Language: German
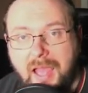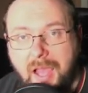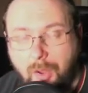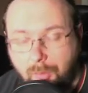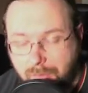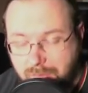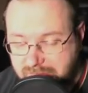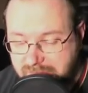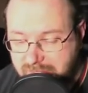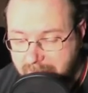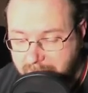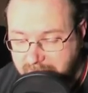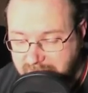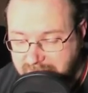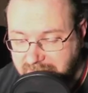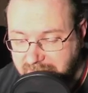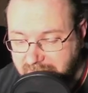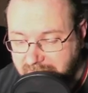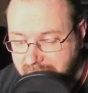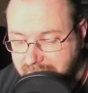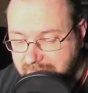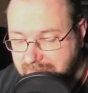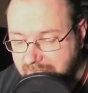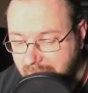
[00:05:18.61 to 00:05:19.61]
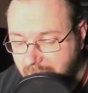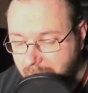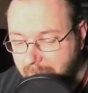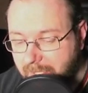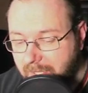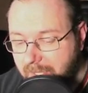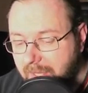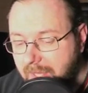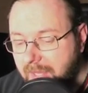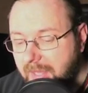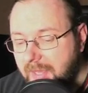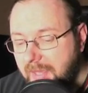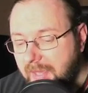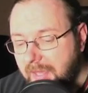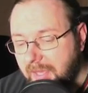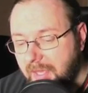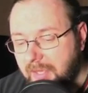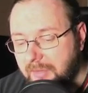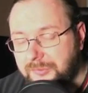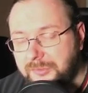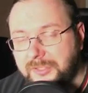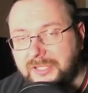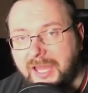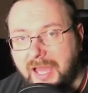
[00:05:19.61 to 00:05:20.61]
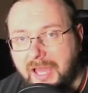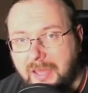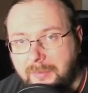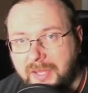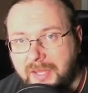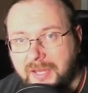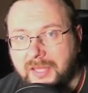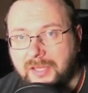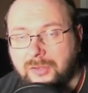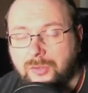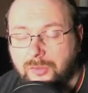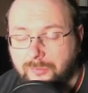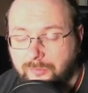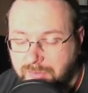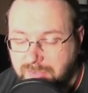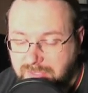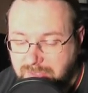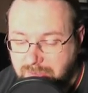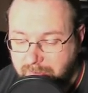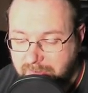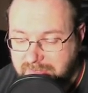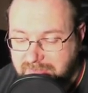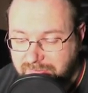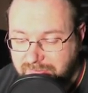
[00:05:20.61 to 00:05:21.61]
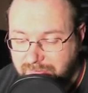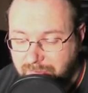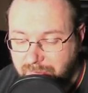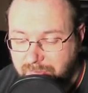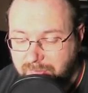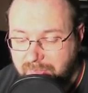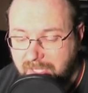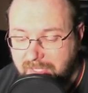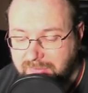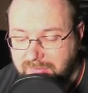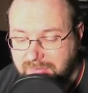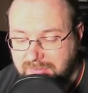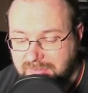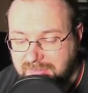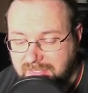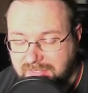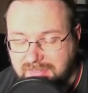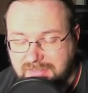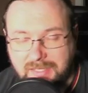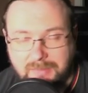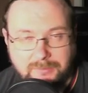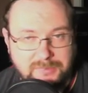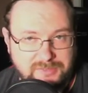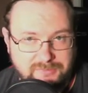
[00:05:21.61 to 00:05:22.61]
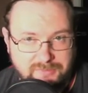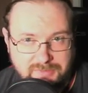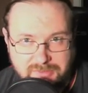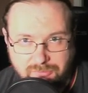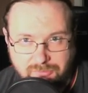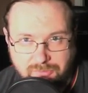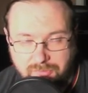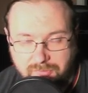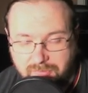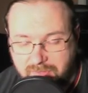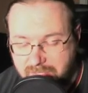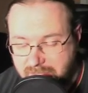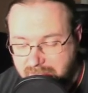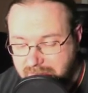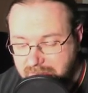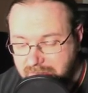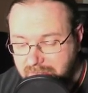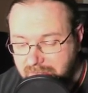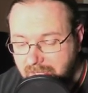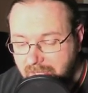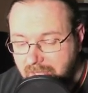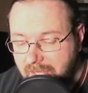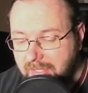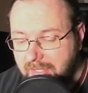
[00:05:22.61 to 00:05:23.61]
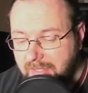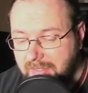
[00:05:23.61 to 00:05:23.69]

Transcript: Auch ein sehr mächtiger Zauber. Äh, für drei Mana gucken wir uns die obersten fünf Karten unseres Decks an, beziehungsweise revealen die,